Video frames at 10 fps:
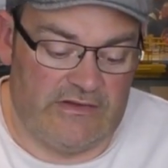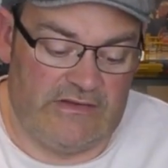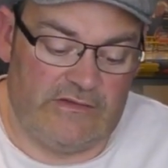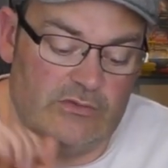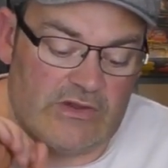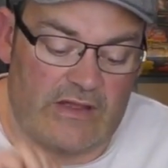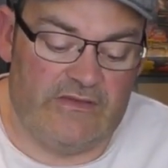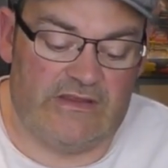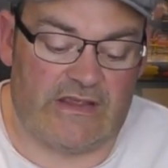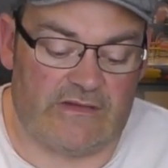Ils disent ultra
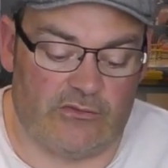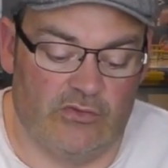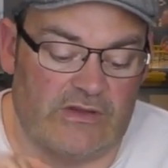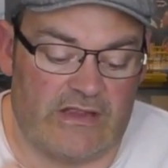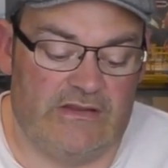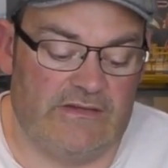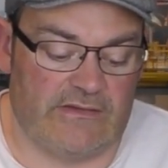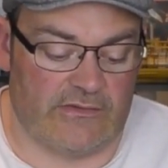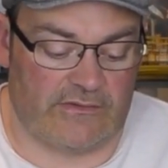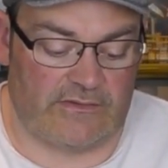vitesse, ultra
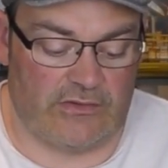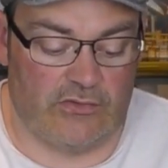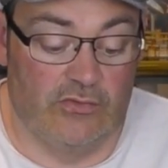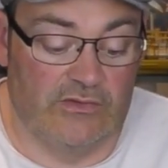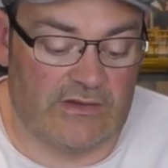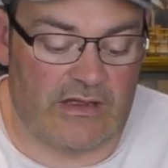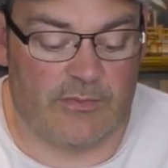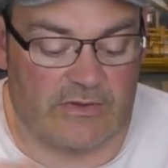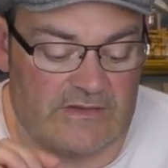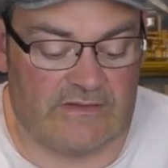distance, ultra
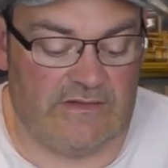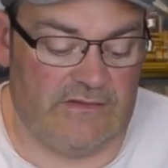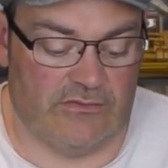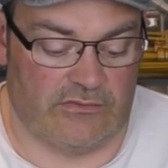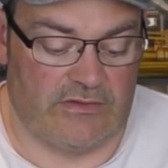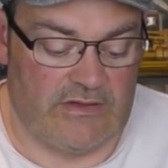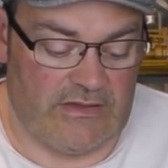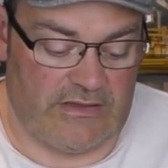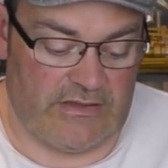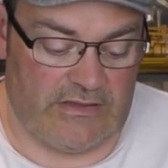précision,
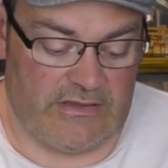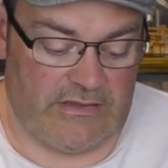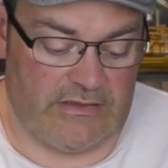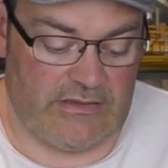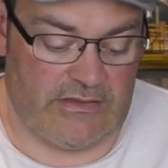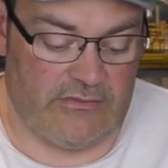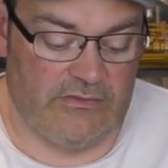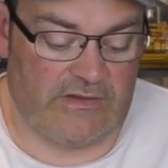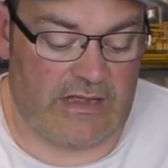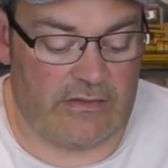euh,
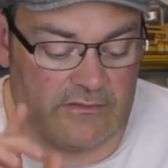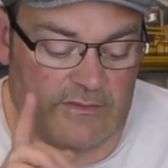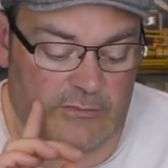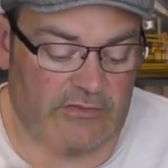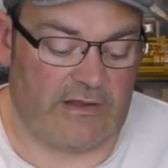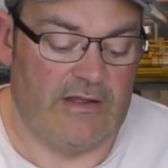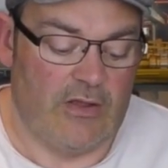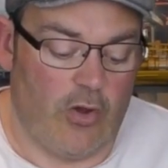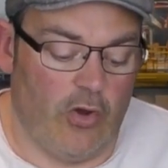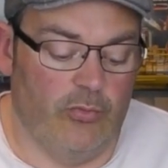ultra, non c'est pas ultra,
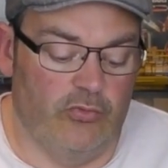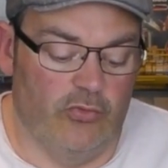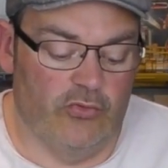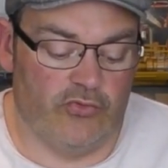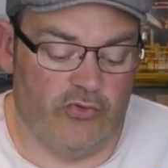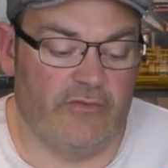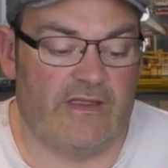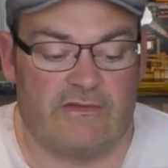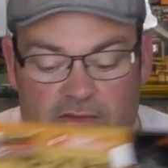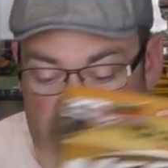embout
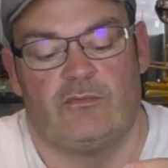novateur.